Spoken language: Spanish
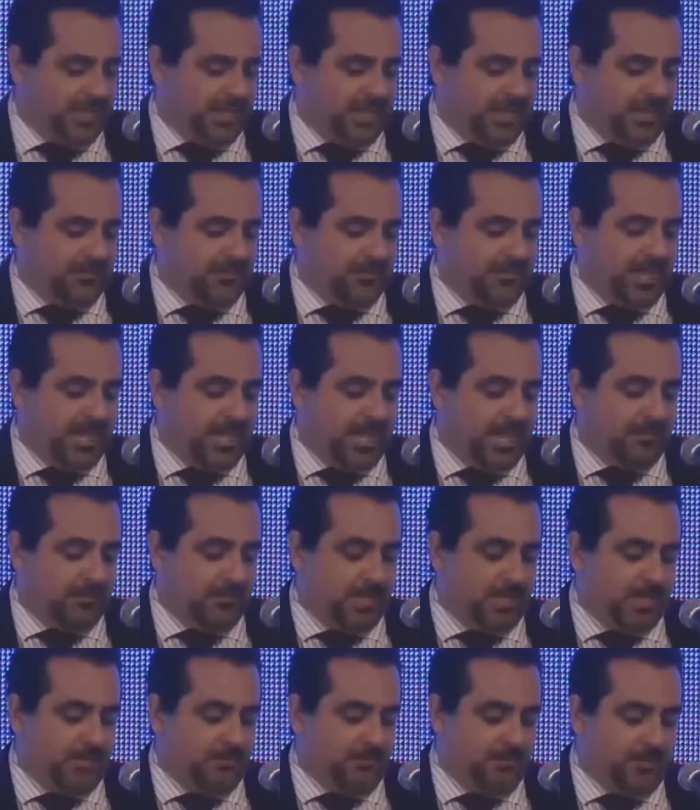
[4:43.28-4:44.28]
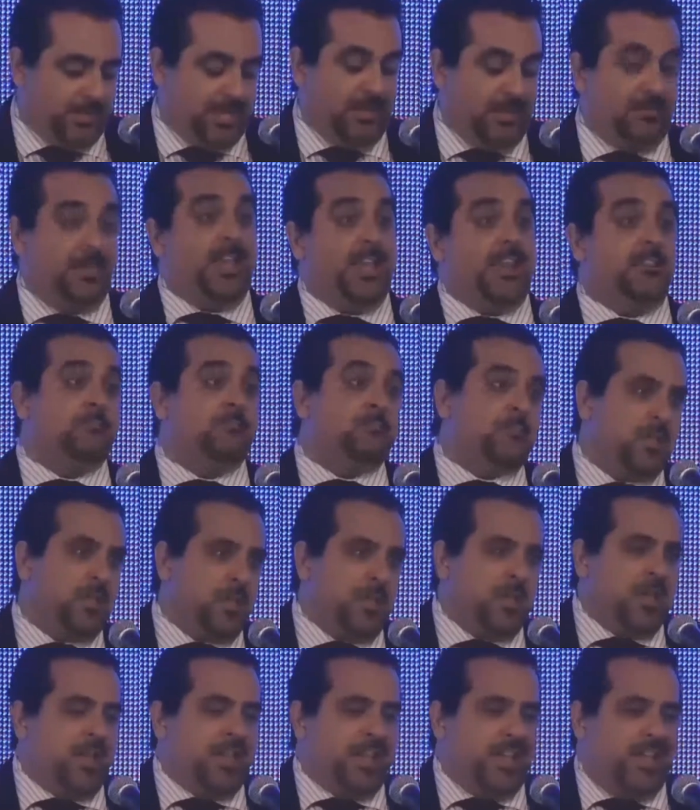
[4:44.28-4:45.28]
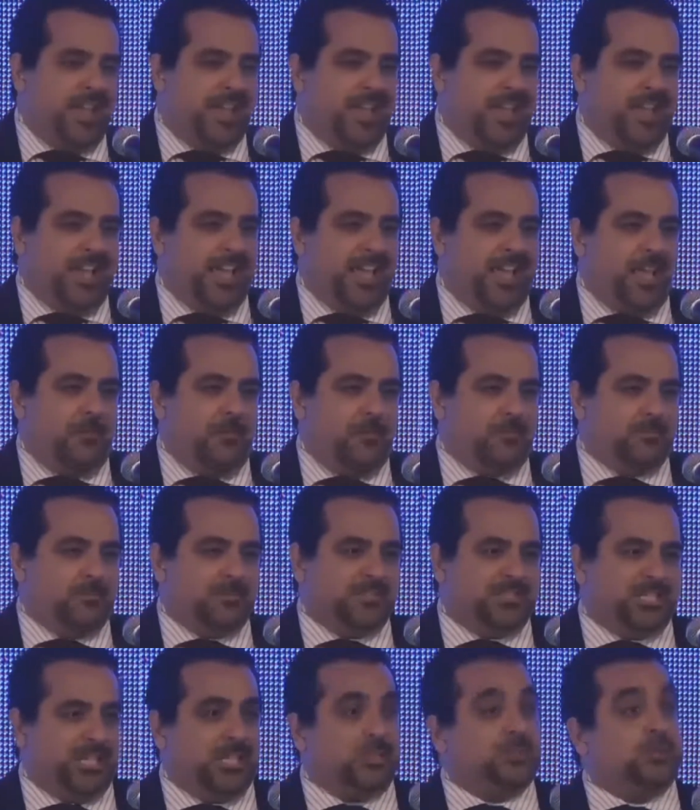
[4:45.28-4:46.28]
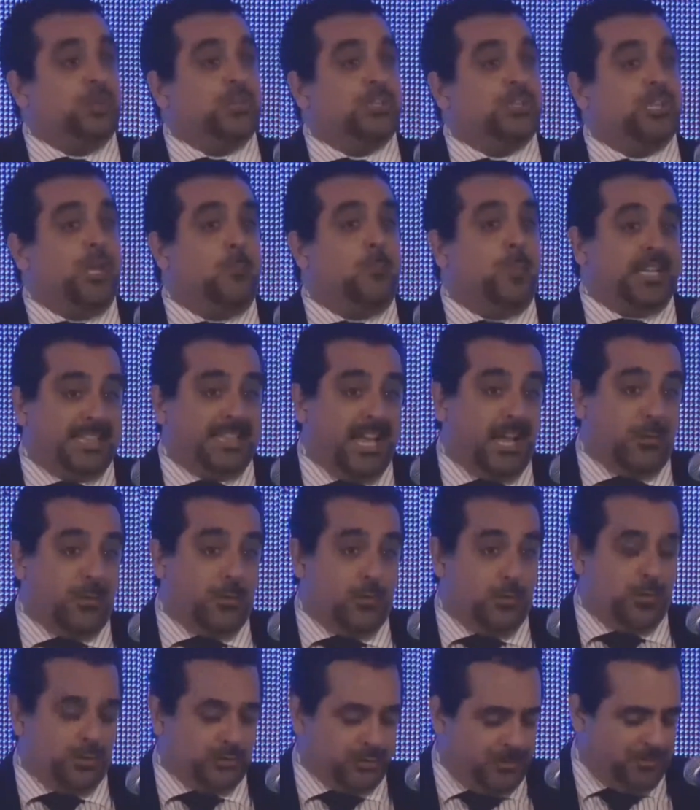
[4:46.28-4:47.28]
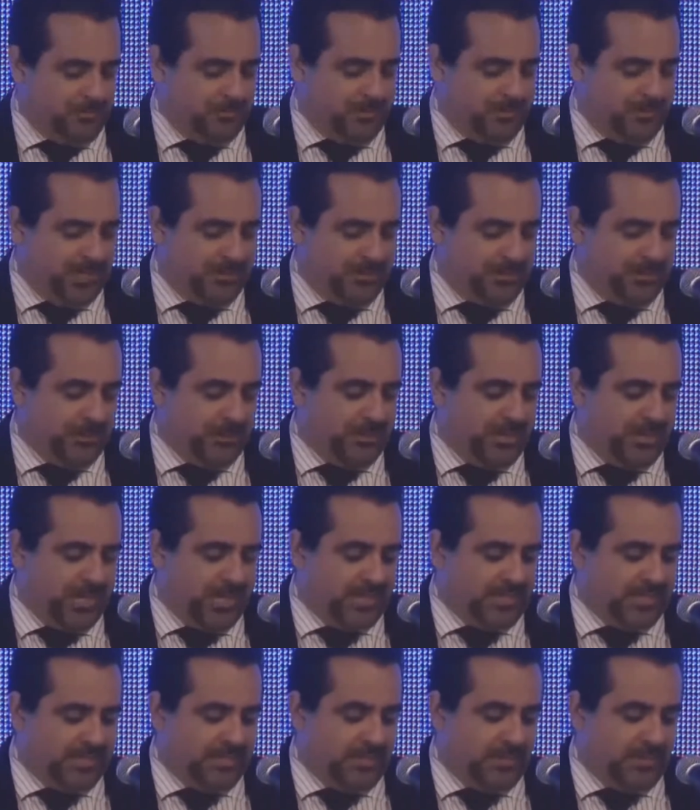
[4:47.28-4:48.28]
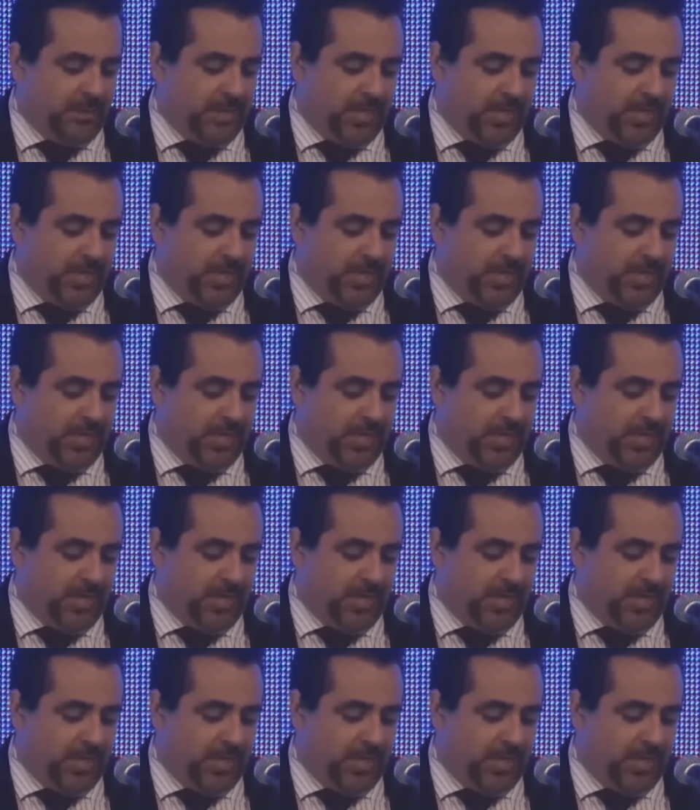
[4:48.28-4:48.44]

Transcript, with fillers: de mi primer eh, sección de espectáculos dentro de RTV,